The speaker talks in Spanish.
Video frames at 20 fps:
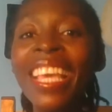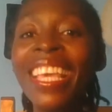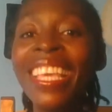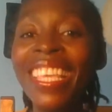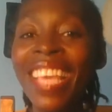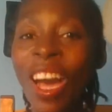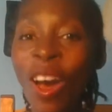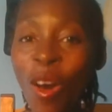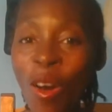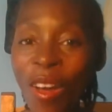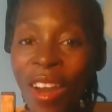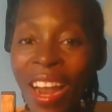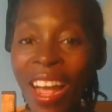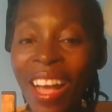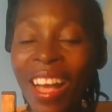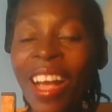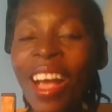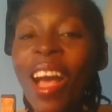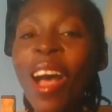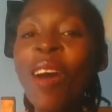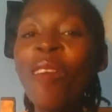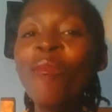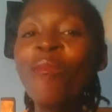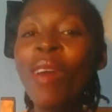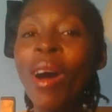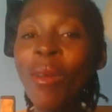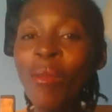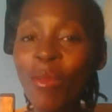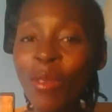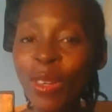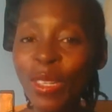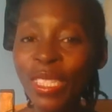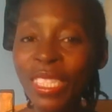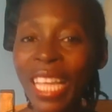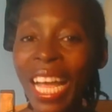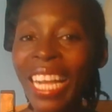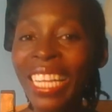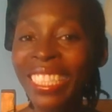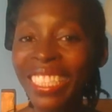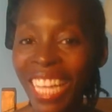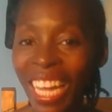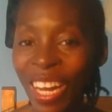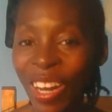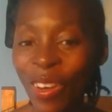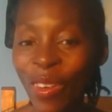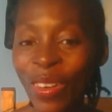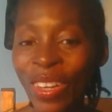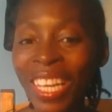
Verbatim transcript: Y ahora vamos al tajo,